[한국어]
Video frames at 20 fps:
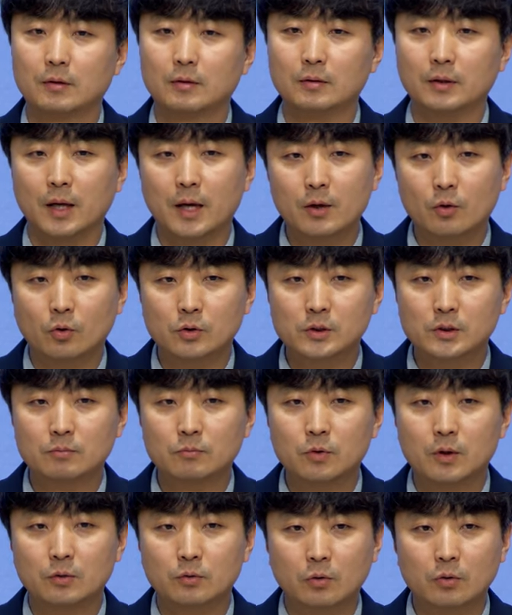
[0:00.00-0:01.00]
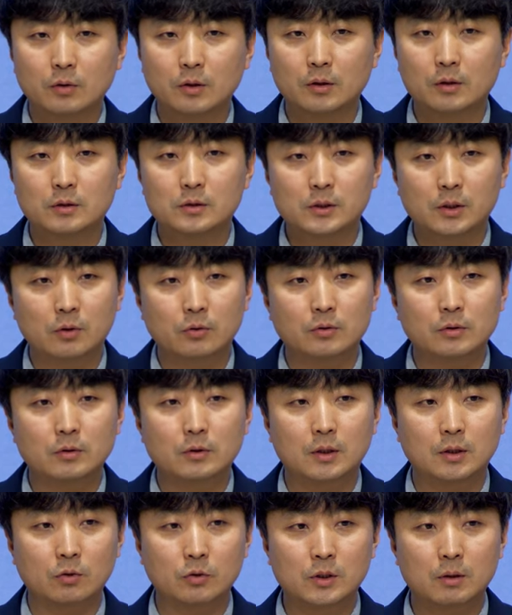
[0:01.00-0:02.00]
내 욕심과 동기를 채우는
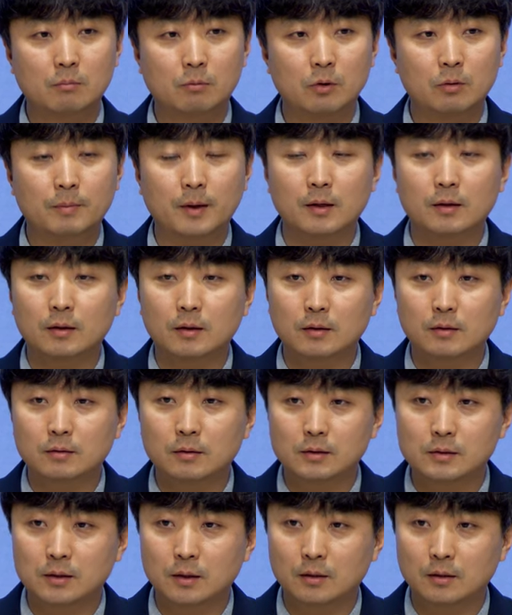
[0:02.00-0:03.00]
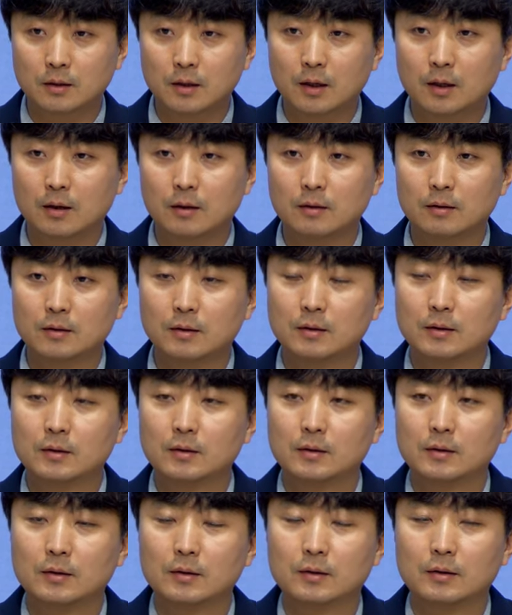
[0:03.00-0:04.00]
기도 제목을 발견하는 것이 아니라
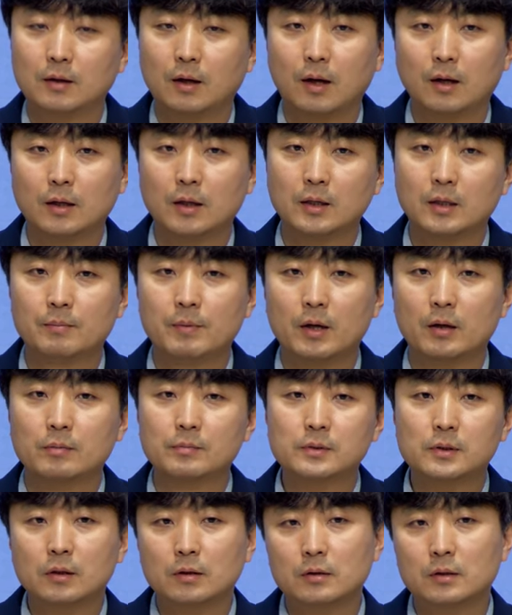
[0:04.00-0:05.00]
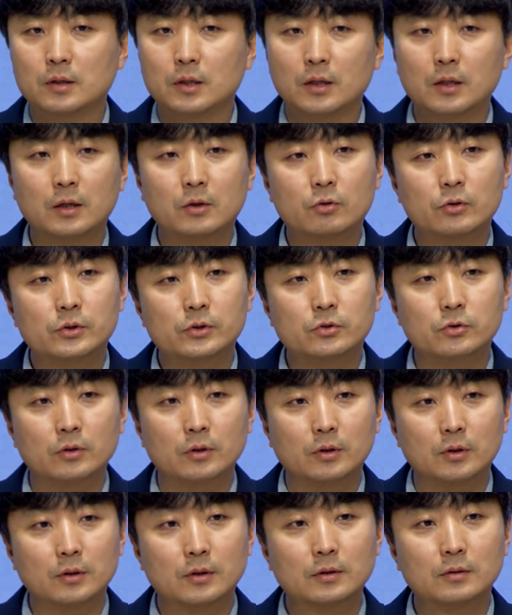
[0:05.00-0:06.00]
하나님의 음성을 귀 기울일 수
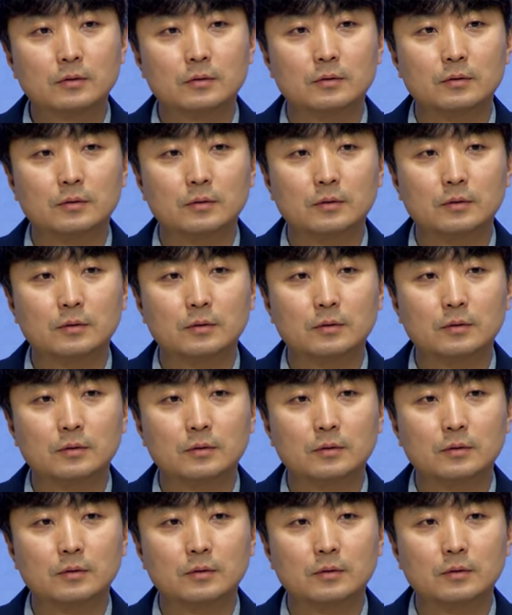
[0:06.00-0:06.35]
있는